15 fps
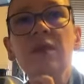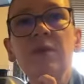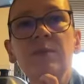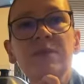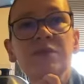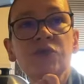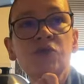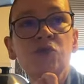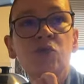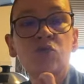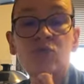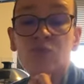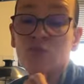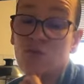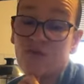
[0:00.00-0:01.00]
Bien sûr, on,
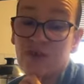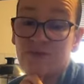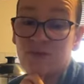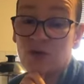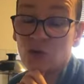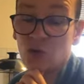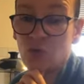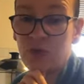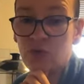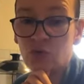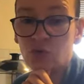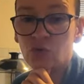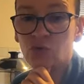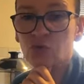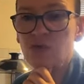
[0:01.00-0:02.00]
va avoir de l'huile de
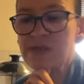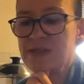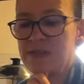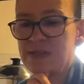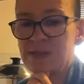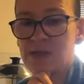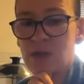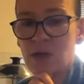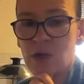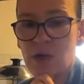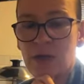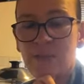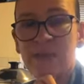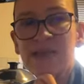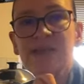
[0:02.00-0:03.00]
coco, ça c'est un,
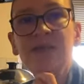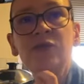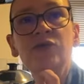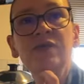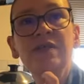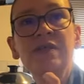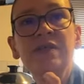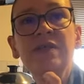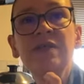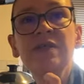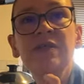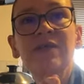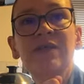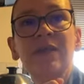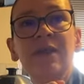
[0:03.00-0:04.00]
basique aussi.
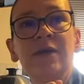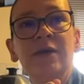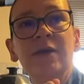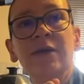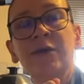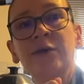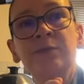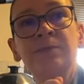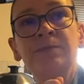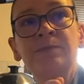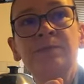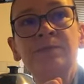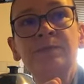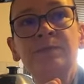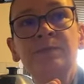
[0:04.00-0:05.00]

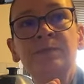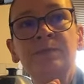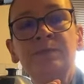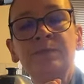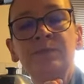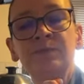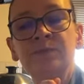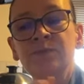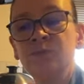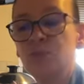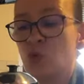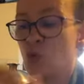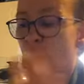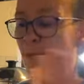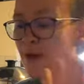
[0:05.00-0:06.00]
Euh,
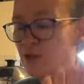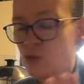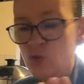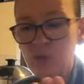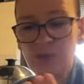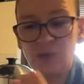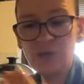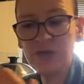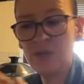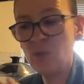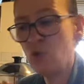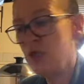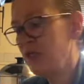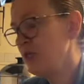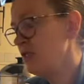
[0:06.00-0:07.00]
pourquoi pas de l'huile de
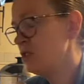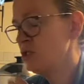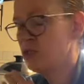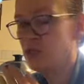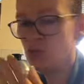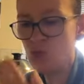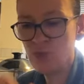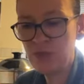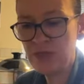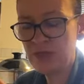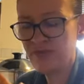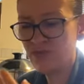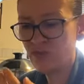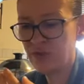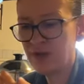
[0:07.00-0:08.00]
cameline, j'ai de l'huile
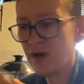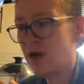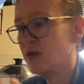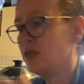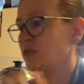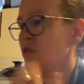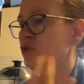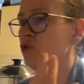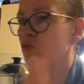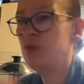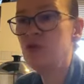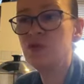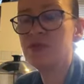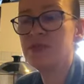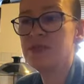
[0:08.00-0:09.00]
d'avocat, j'ai de l'huile
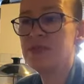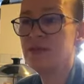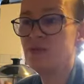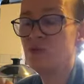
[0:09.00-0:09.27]
de sésame